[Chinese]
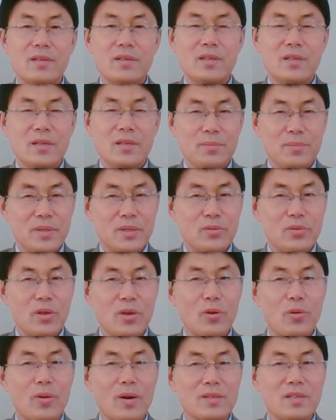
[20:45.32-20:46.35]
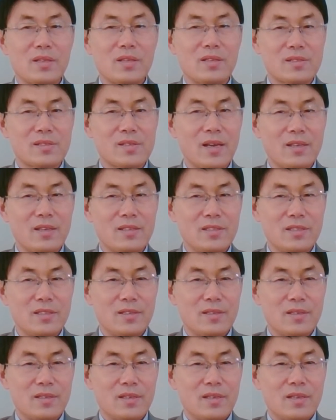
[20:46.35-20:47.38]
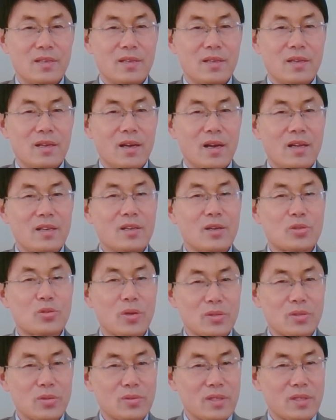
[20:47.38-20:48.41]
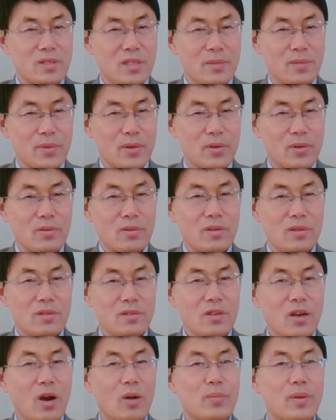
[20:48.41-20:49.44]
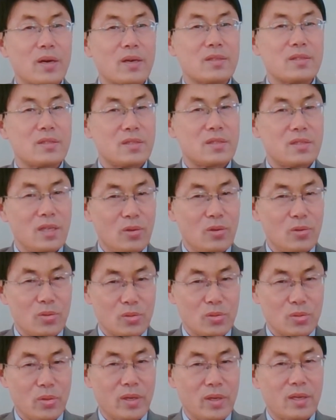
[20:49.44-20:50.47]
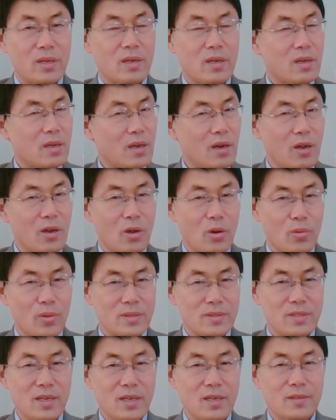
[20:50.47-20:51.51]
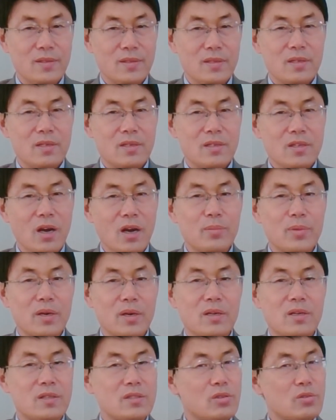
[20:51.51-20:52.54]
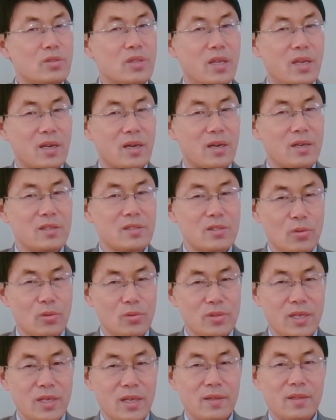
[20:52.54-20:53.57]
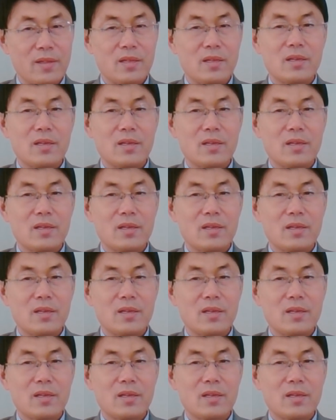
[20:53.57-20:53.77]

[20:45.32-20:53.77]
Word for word: 面对皇帝的猜忌，按照传统的计谋，要么急流勇退，告老还乡，要么就铤而走险。